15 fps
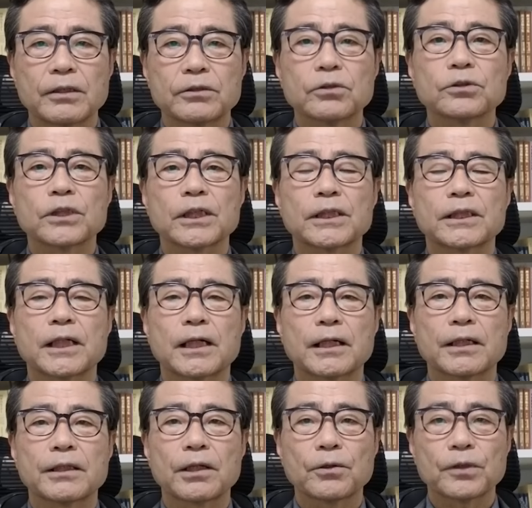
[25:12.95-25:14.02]
捜査機関
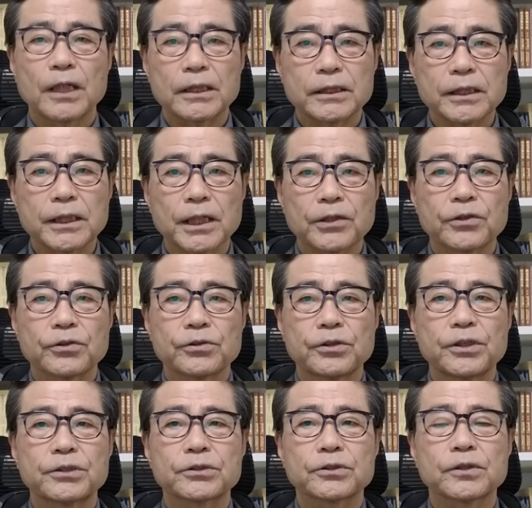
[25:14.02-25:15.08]
が手を出せないという
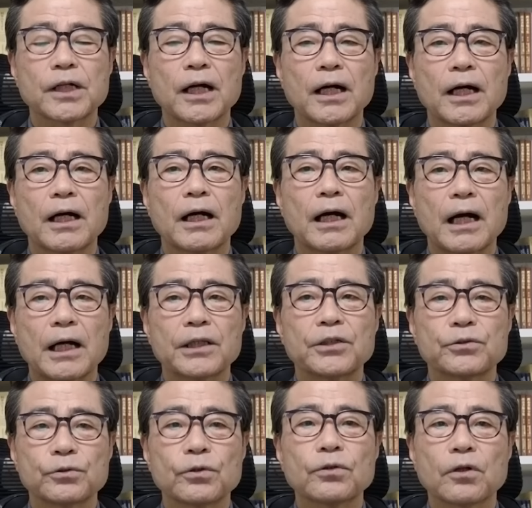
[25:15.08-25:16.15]
リスクがあ
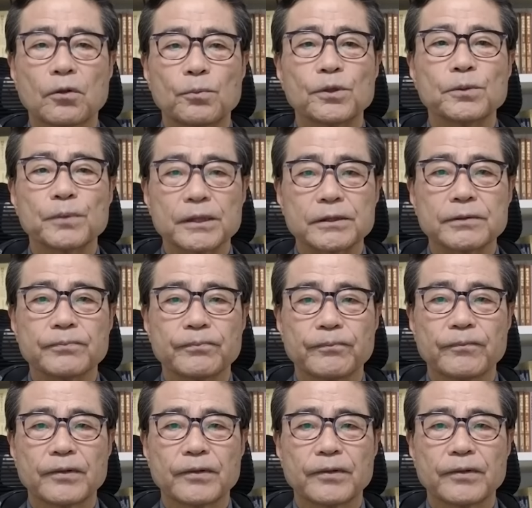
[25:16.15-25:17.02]
り得ると思います。